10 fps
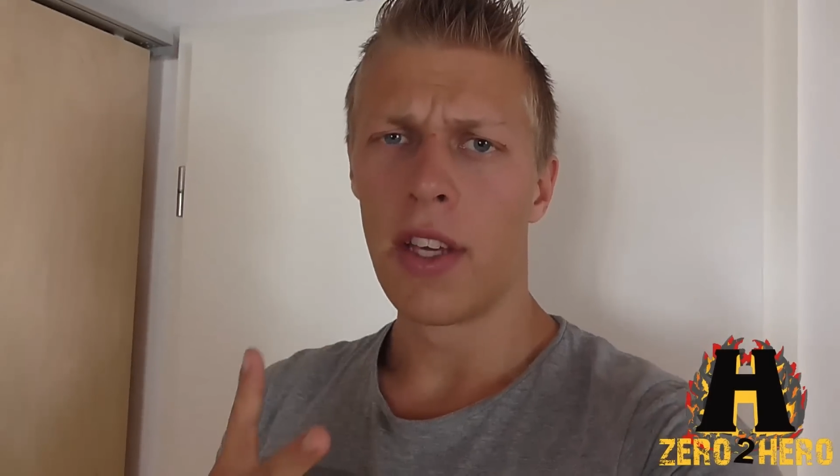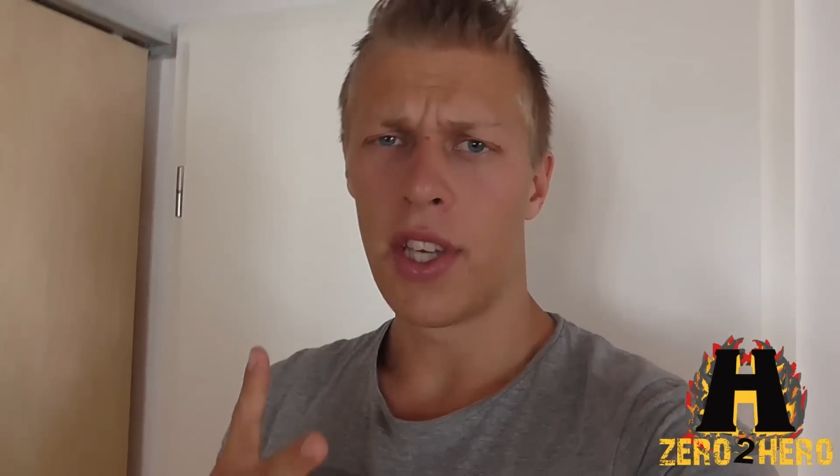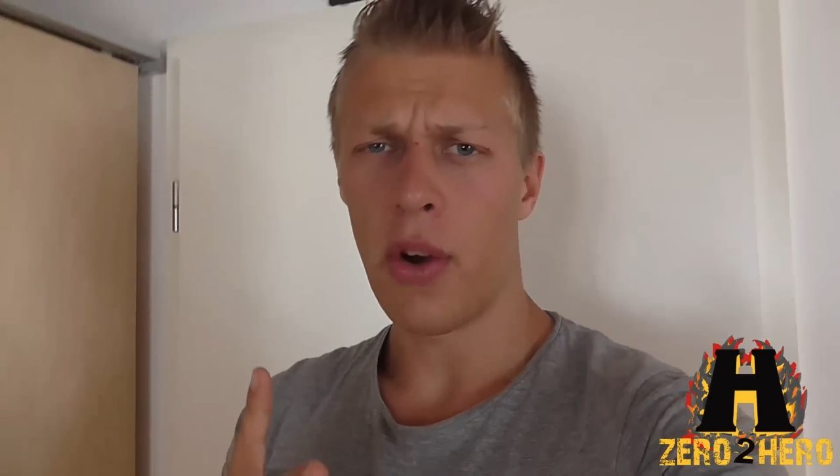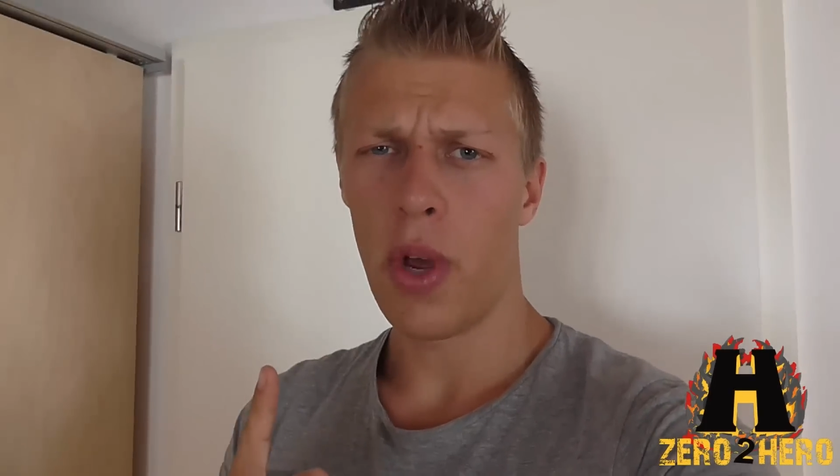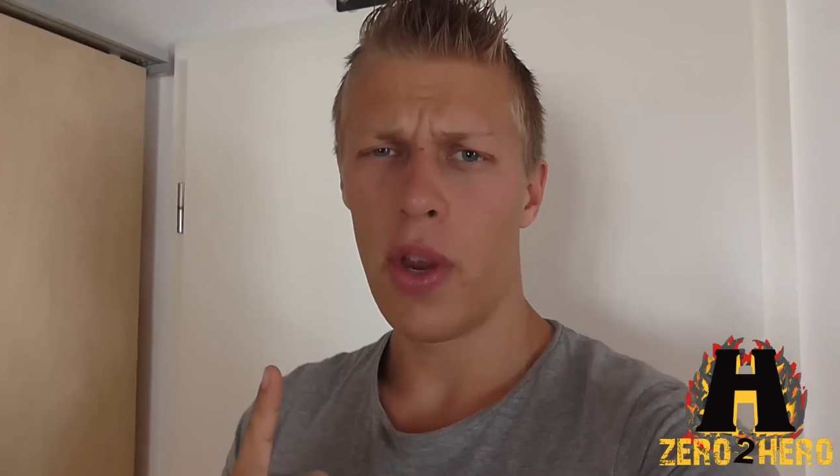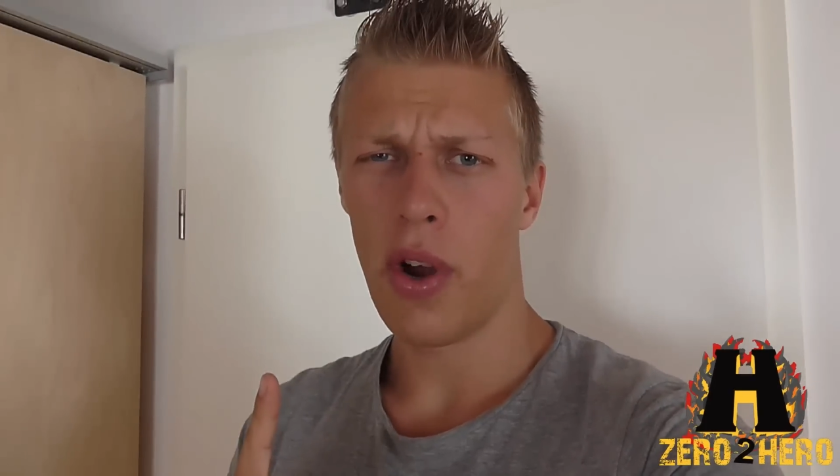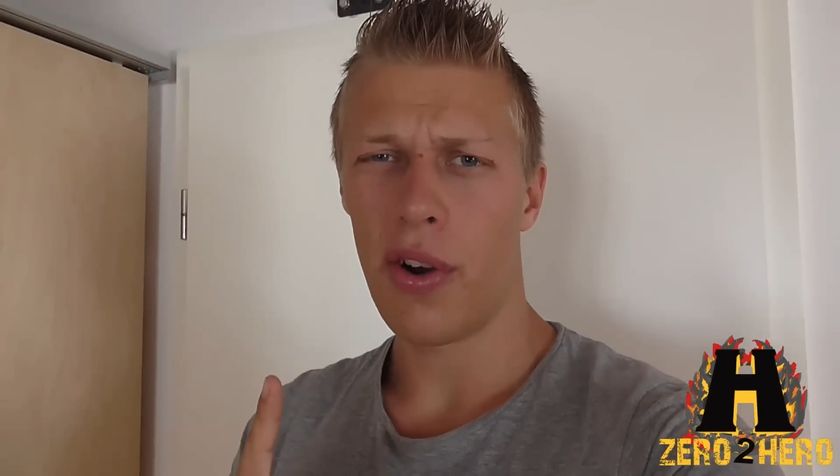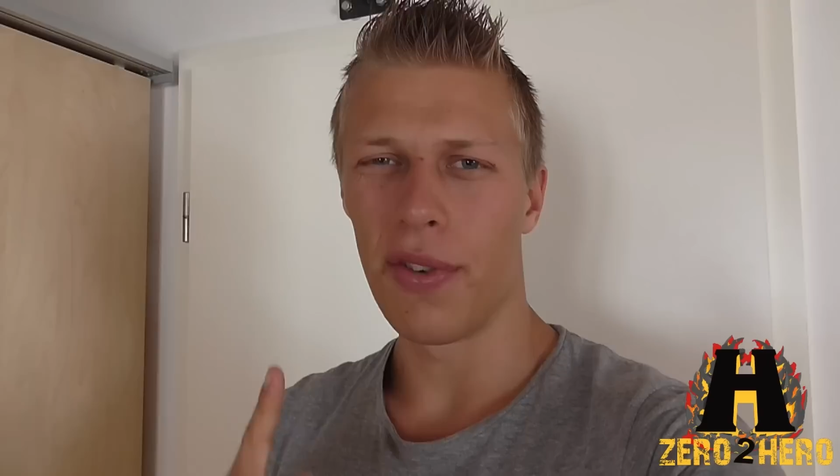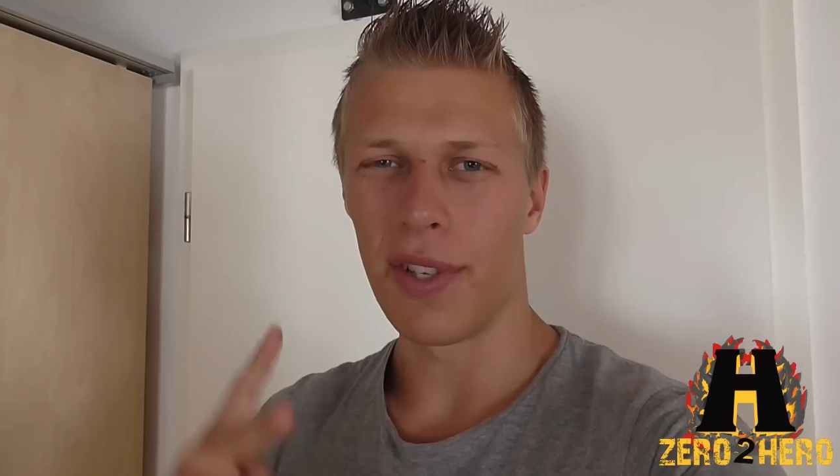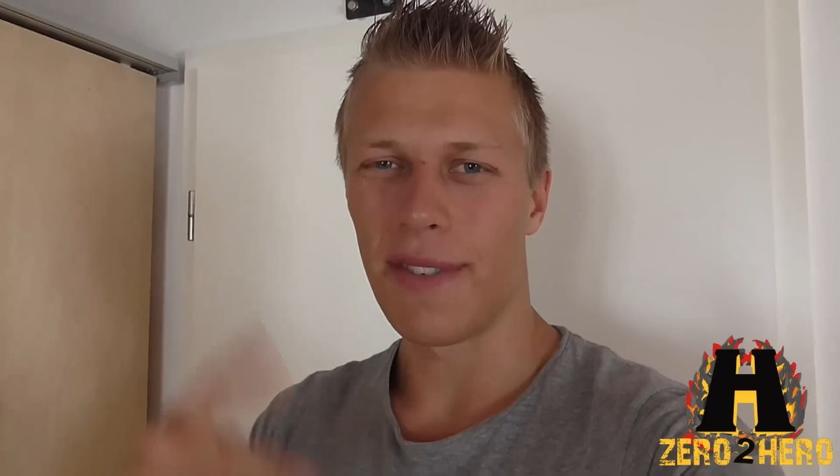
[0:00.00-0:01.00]
Yo
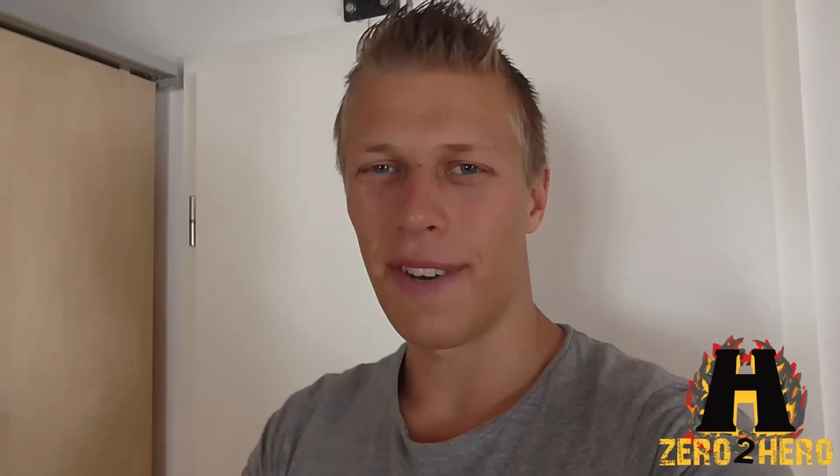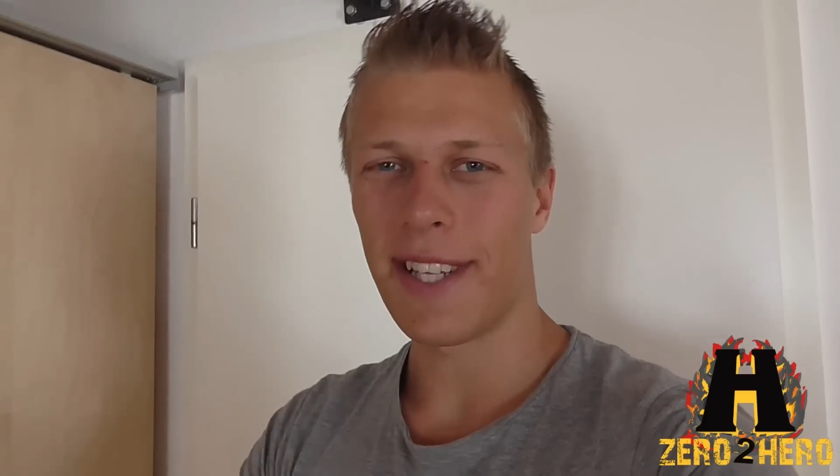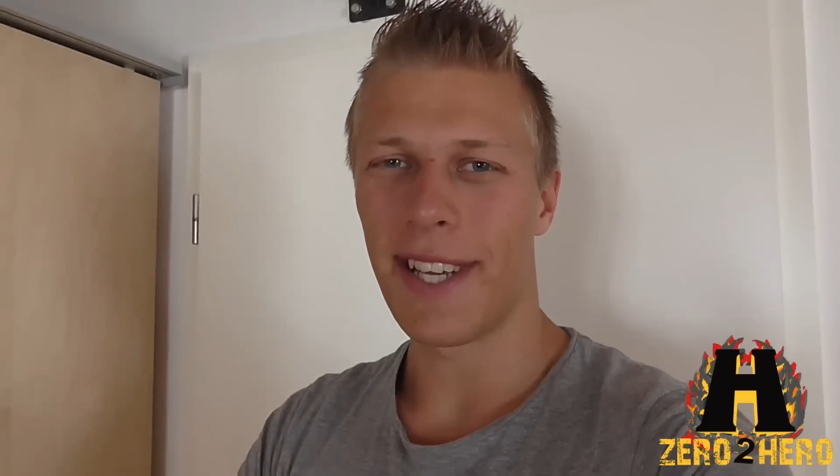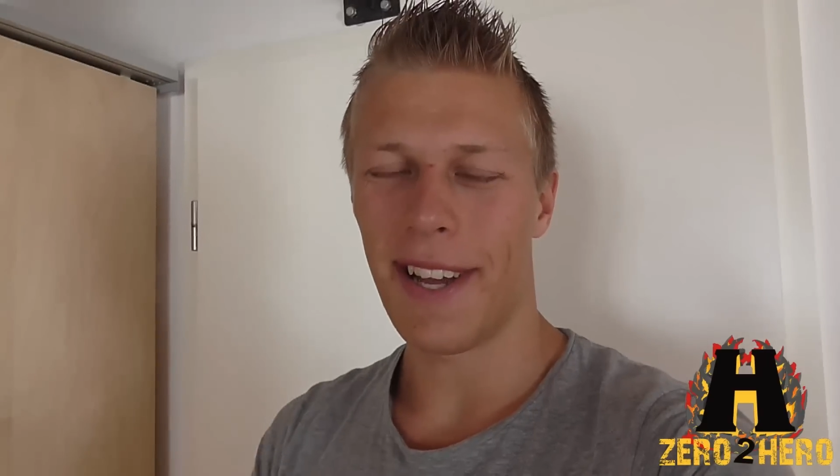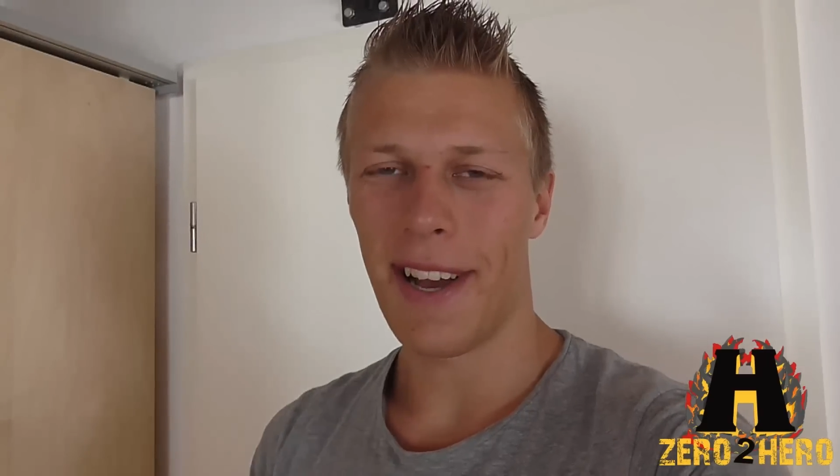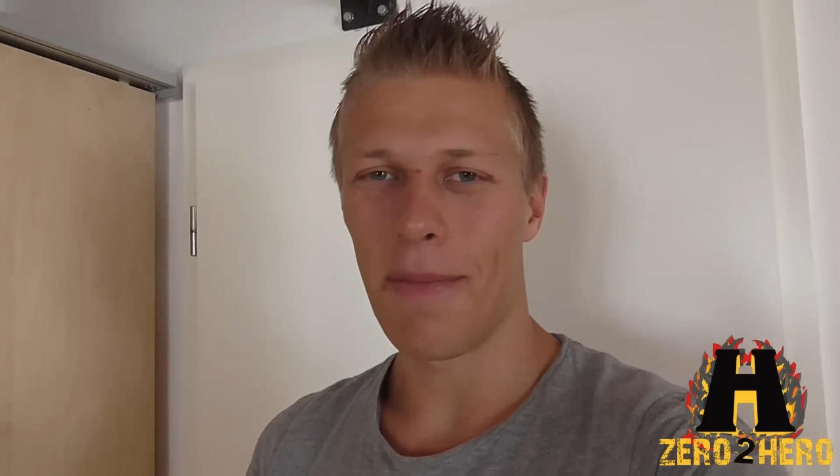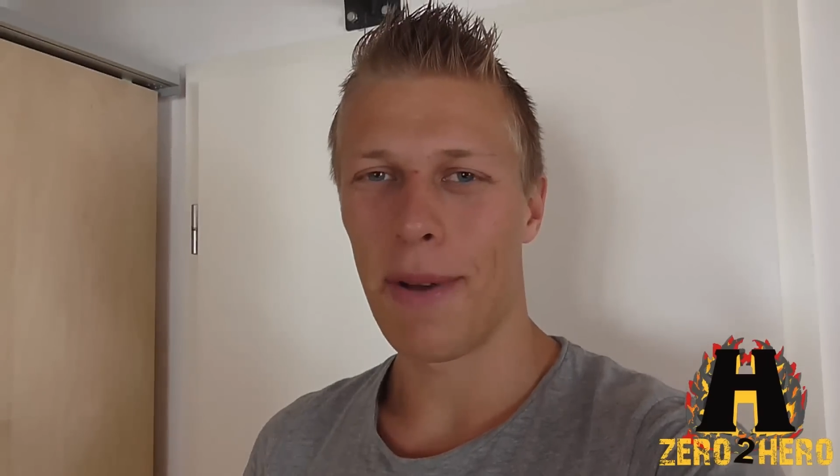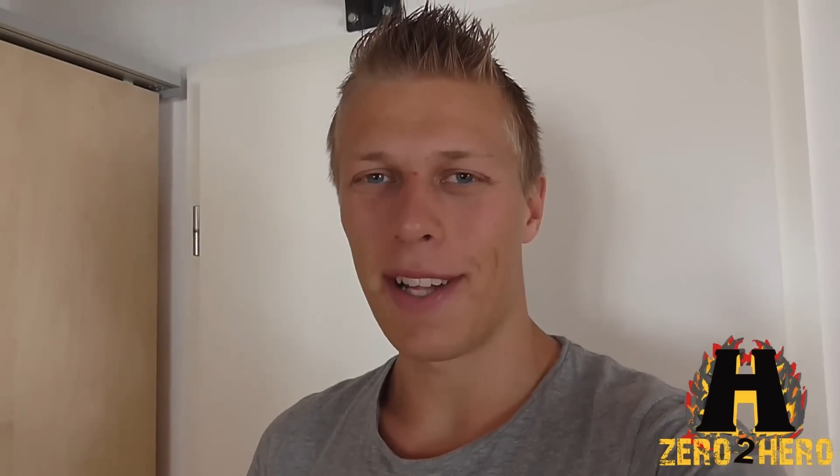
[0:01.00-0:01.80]
Heroes, was geht ab?